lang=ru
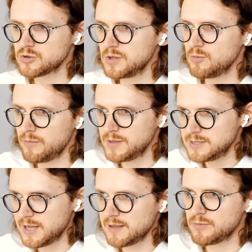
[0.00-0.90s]
нужно ему
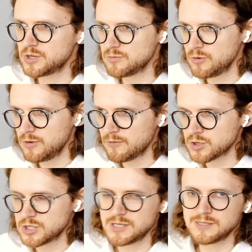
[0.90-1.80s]
объяснять, почему
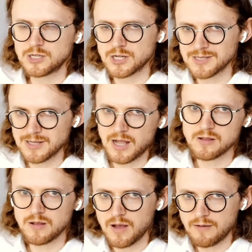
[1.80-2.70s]
его жизнь сейчас
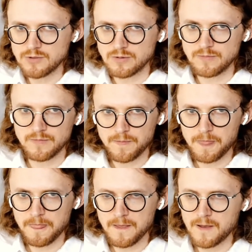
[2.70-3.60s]
станет говном.
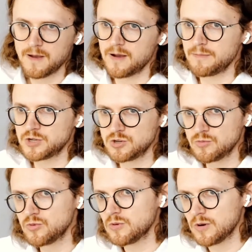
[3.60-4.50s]
А
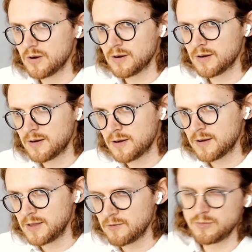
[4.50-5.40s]
почему
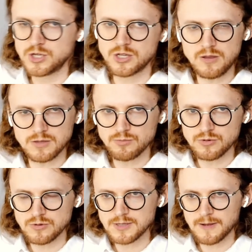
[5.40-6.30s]
а, его мечты не
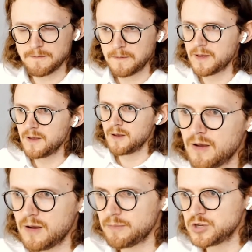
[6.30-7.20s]
сбудутся,
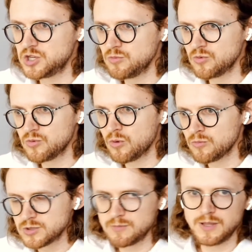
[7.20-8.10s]
а почему
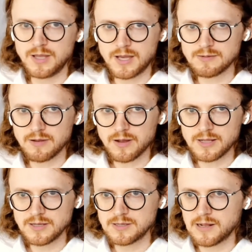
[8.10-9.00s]
он будет беднее своих
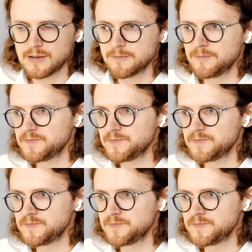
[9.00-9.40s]
родителей,